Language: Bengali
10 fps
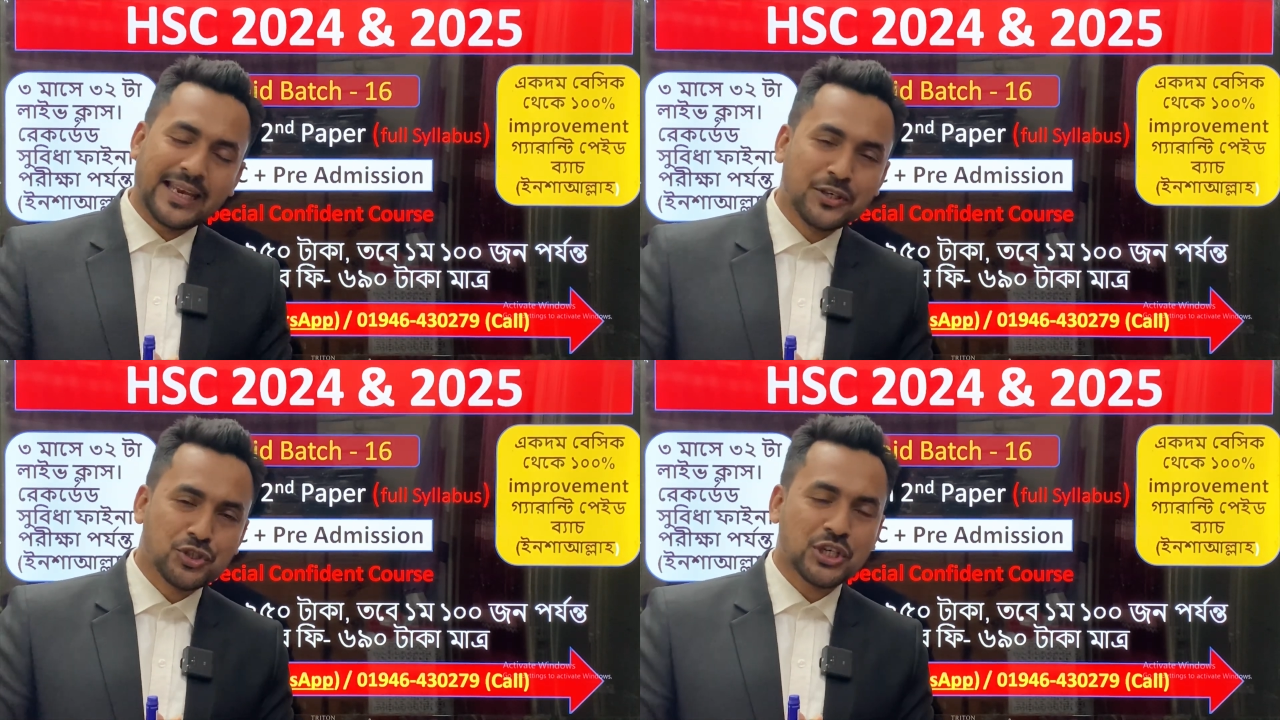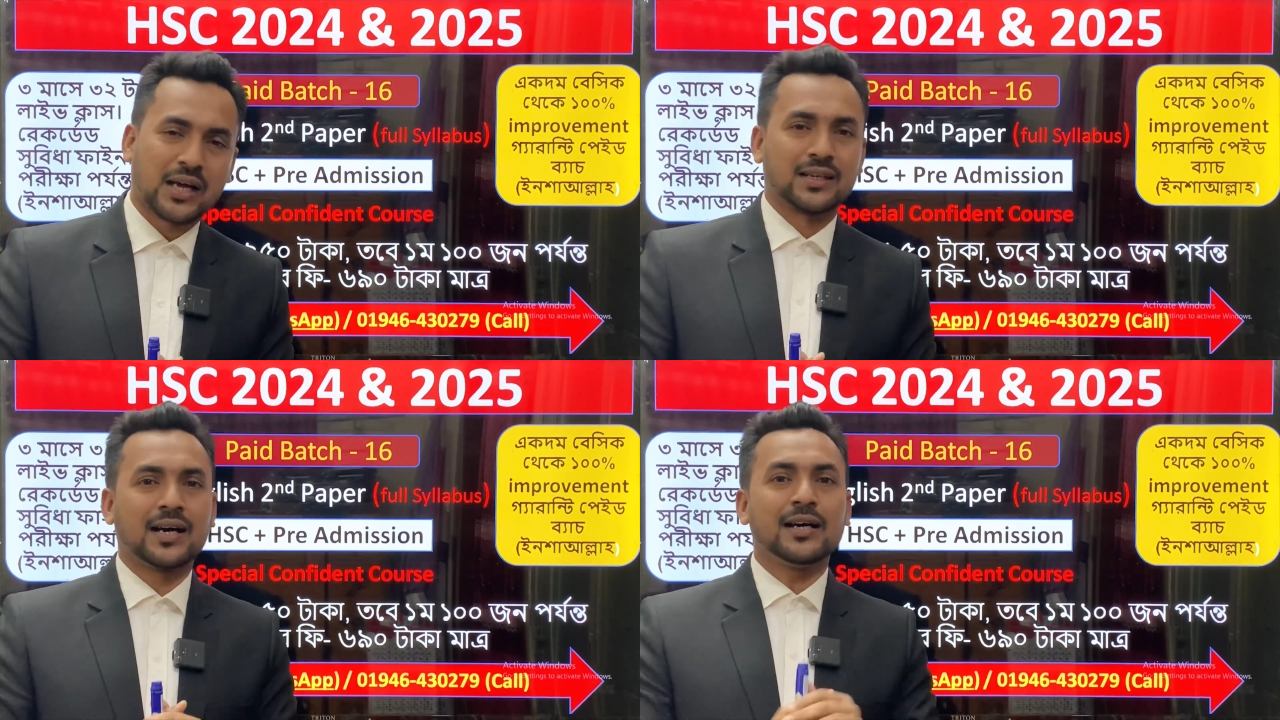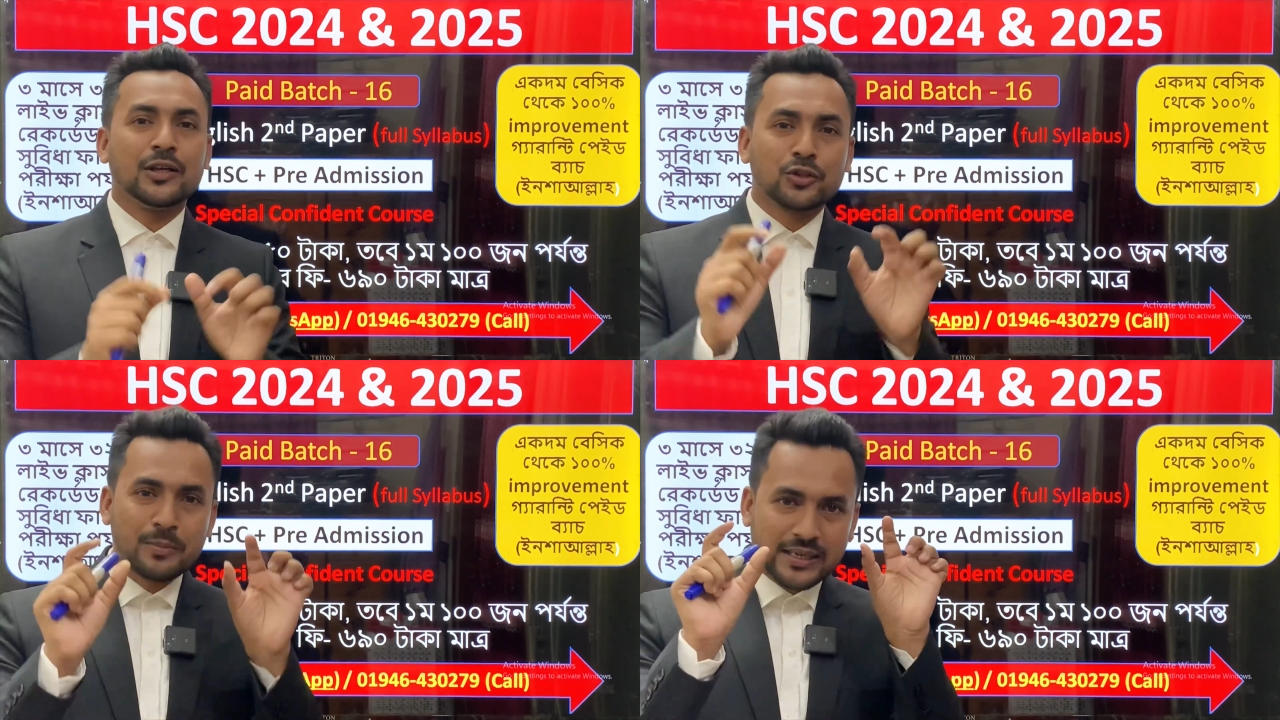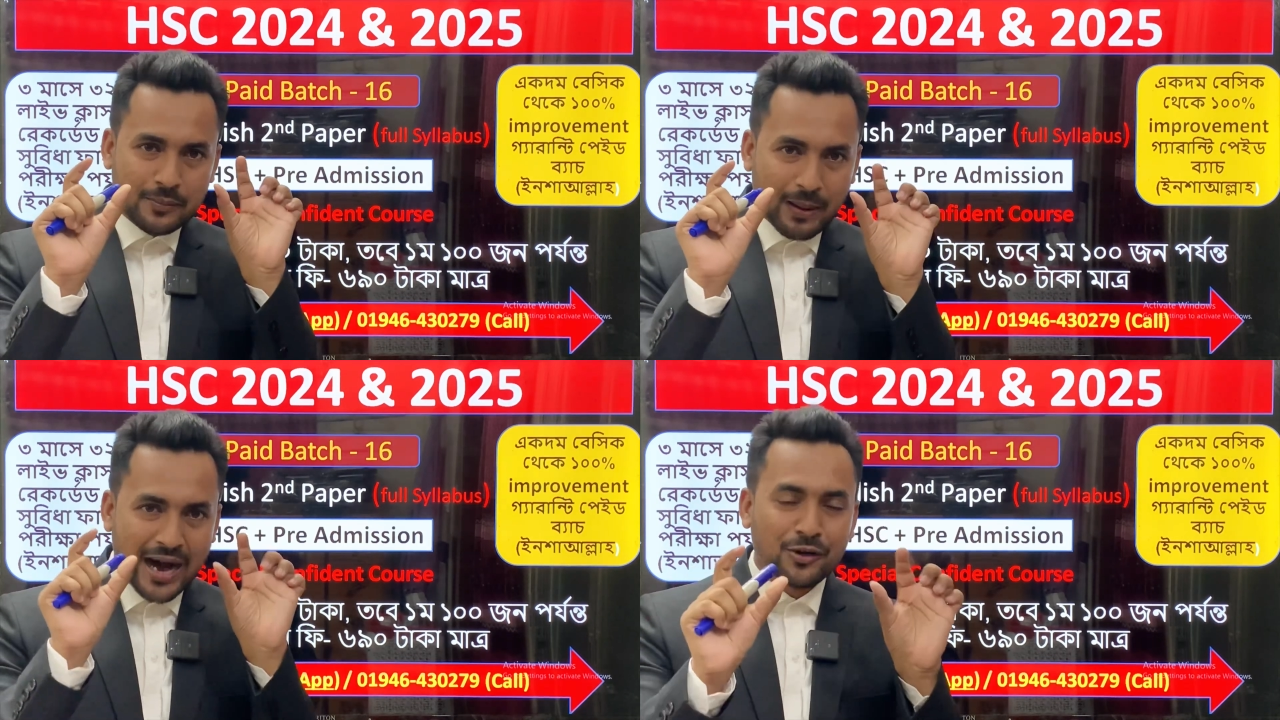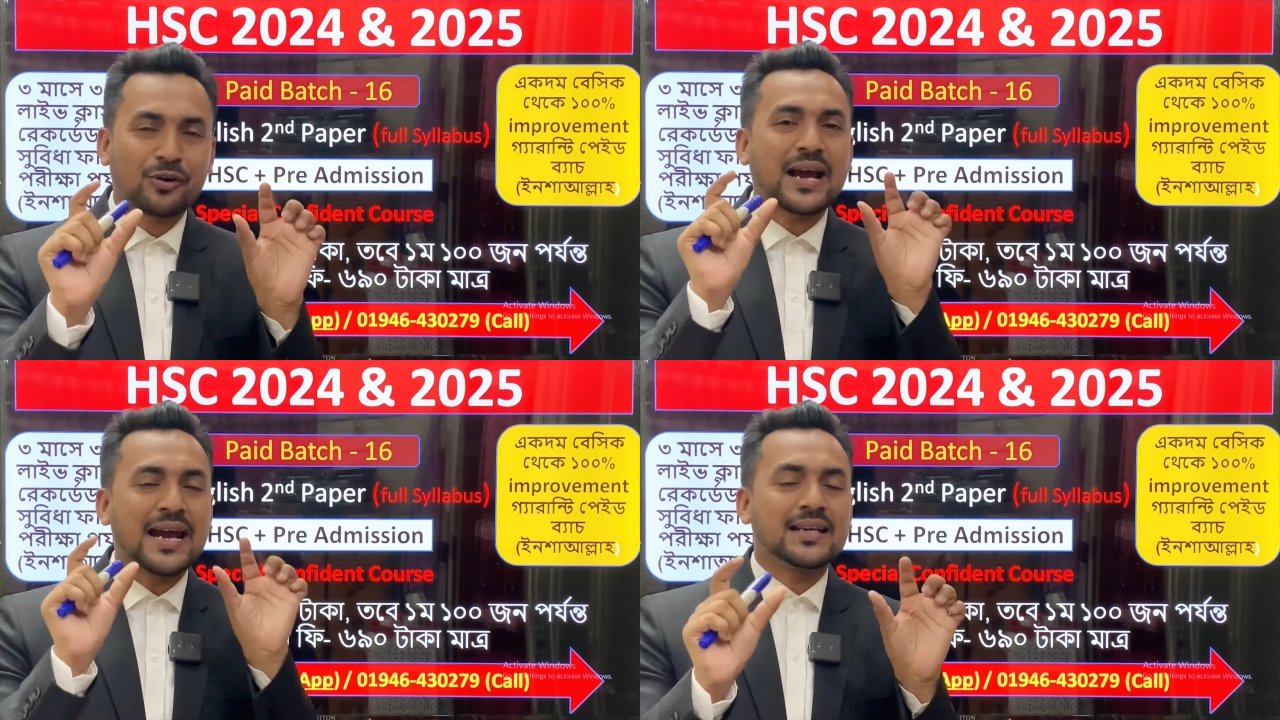ইনশাল্লাহ তুমি একটা ভালো
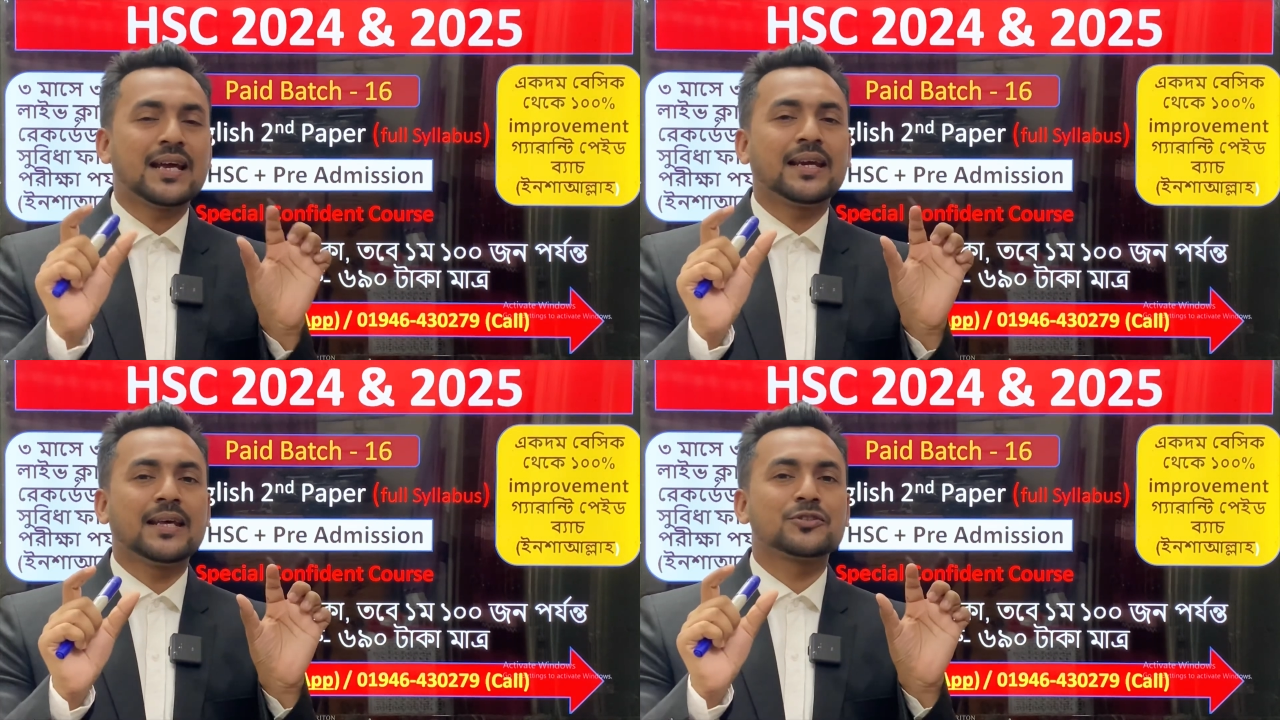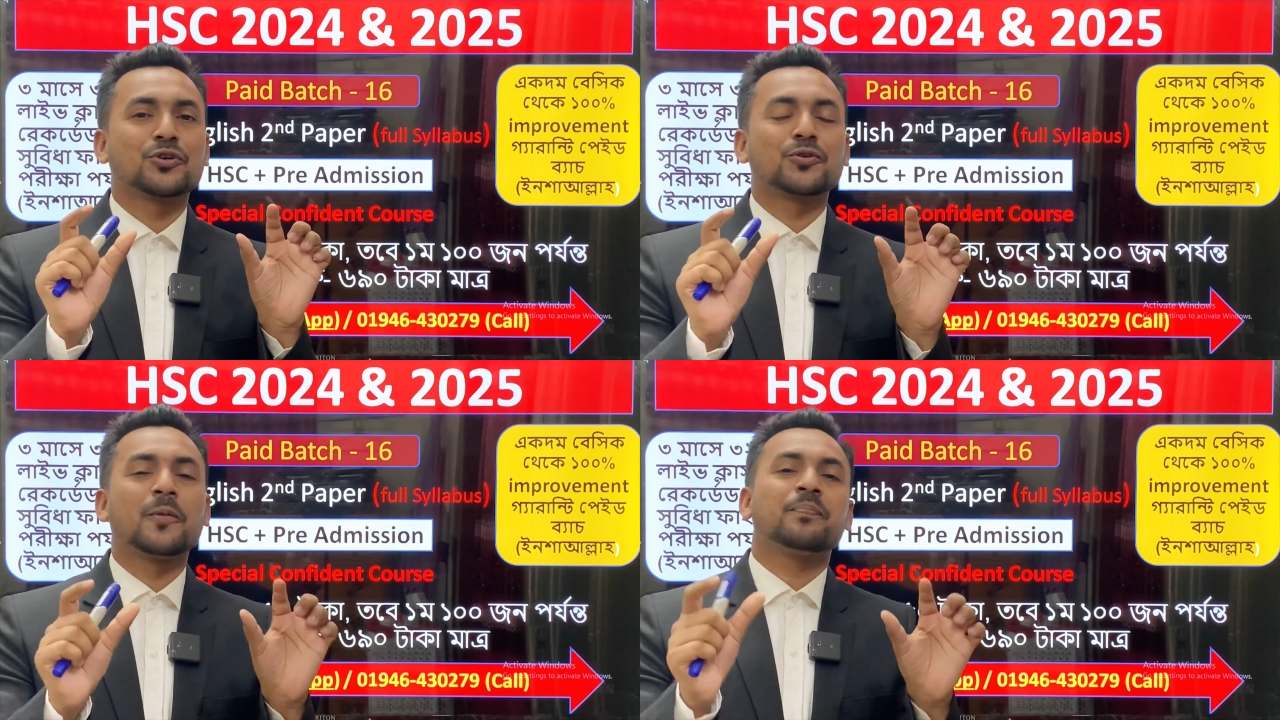গাইডলাইনের জন্য